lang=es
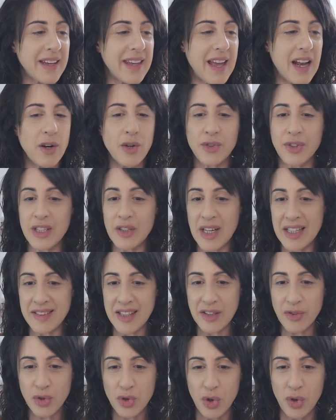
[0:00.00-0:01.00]
que algo tenga
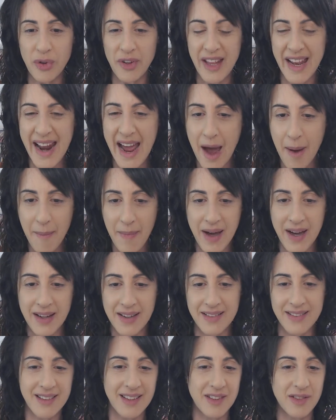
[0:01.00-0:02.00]
tanto
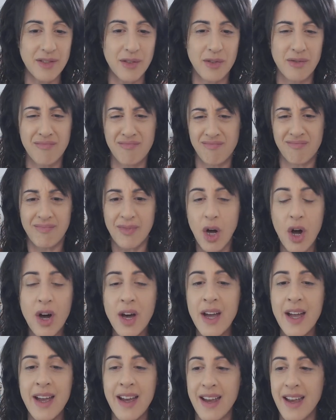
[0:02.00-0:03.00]
drama, tanto, ¿no?
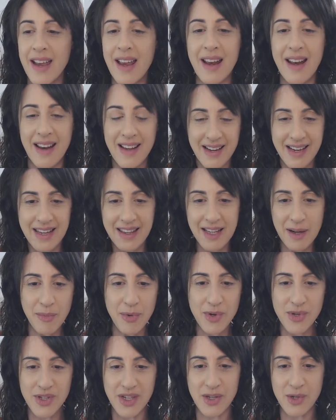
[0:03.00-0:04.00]
Eh, le
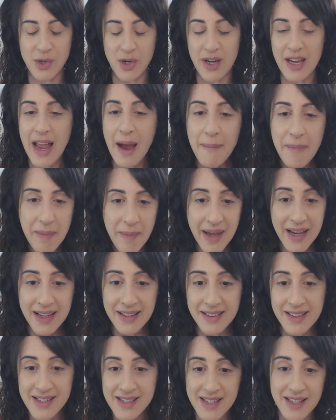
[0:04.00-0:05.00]
quitamos eso. Y a mí me
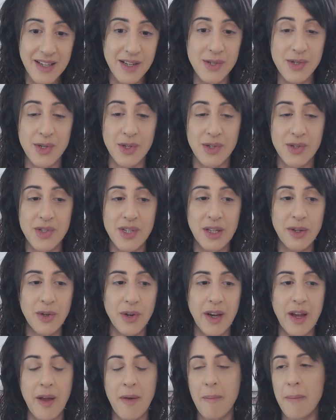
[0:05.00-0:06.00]
encanta hacer eso.
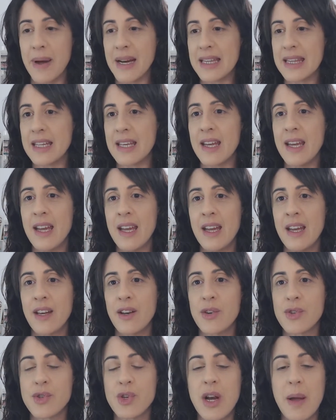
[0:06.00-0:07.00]
Siento que en parte
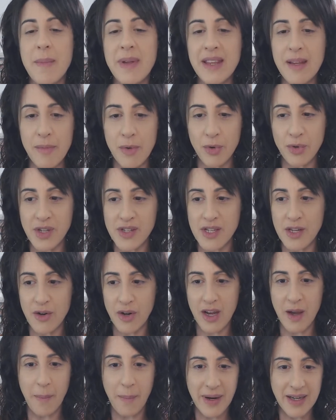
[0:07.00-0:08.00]
no solamente me gusta, sino
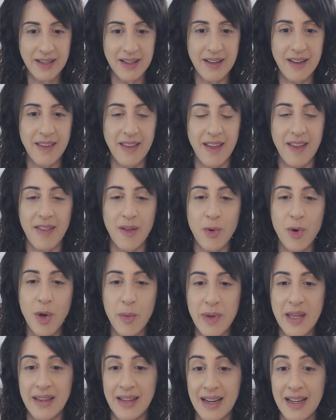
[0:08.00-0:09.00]
que es parte de, uno de
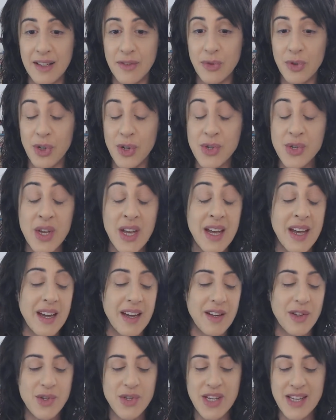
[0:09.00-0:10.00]
mis talentos.
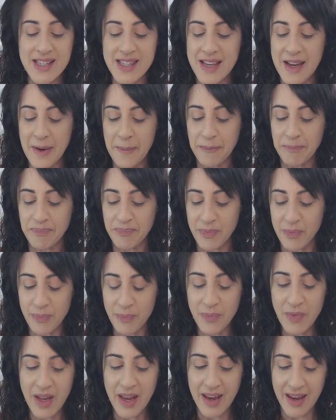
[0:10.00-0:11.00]
Entonces,
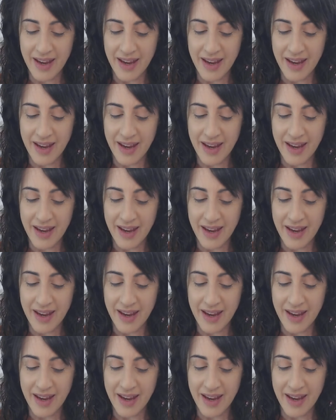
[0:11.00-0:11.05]
mm,